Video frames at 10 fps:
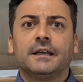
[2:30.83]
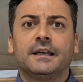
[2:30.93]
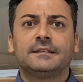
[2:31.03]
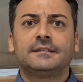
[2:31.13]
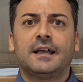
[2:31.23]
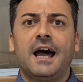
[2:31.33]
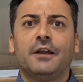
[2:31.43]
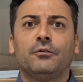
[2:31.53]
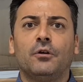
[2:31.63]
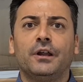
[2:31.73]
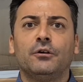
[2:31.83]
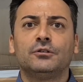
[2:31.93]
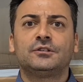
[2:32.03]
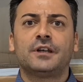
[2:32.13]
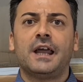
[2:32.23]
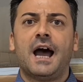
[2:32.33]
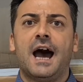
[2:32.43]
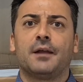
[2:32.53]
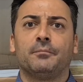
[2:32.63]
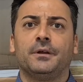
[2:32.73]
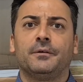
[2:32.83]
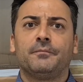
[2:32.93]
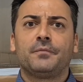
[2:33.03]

che saranno le nostre armi.